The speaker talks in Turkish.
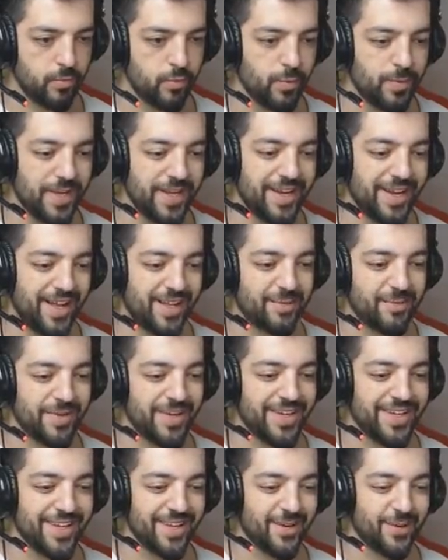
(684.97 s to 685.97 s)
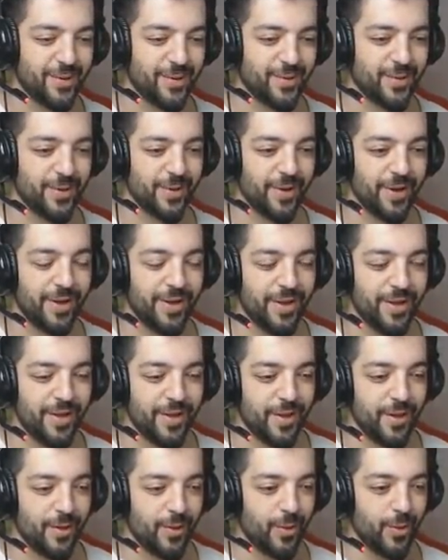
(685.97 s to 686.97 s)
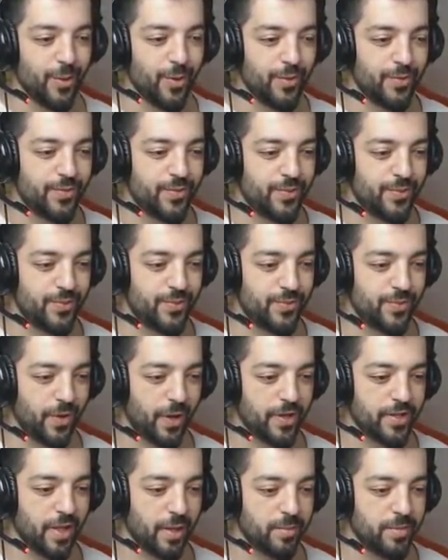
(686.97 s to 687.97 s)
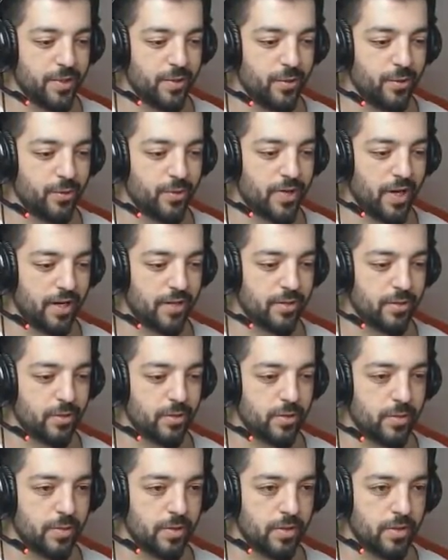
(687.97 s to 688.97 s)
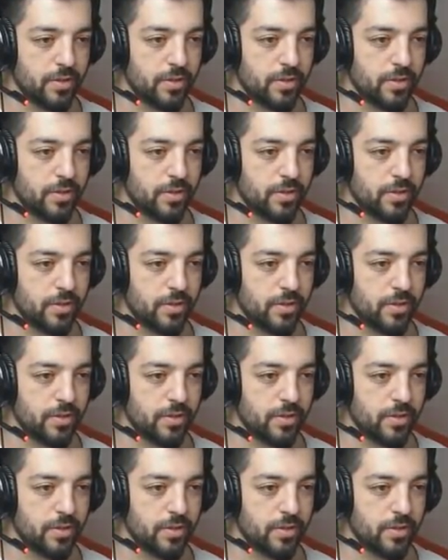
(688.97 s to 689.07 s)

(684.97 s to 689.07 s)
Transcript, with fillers: Bu beni almaya geliyordu. Öf, adam biliyor yukarıda oldum.